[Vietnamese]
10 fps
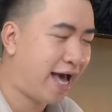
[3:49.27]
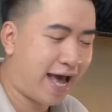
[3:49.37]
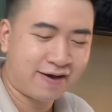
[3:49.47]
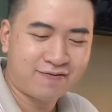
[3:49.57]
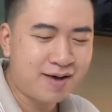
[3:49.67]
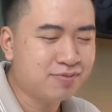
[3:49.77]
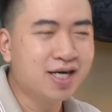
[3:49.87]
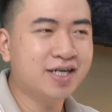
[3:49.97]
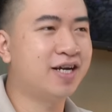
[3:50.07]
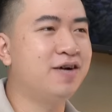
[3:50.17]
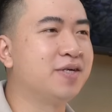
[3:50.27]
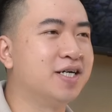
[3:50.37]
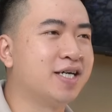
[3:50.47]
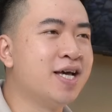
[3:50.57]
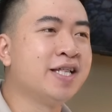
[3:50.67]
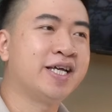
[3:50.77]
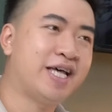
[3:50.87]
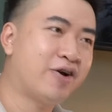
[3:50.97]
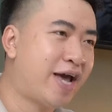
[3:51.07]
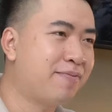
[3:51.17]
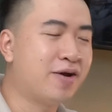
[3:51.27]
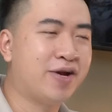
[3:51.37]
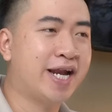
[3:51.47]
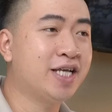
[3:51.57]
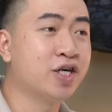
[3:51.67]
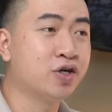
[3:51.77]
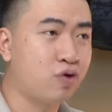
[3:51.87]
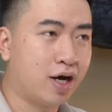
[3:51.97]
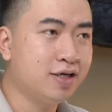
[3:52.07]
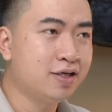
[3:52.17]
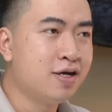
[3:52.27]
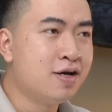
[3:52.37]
Hàn, Pháp, Đức gì đó mọi người, thì theo em điều này nó chưa có chuẩn.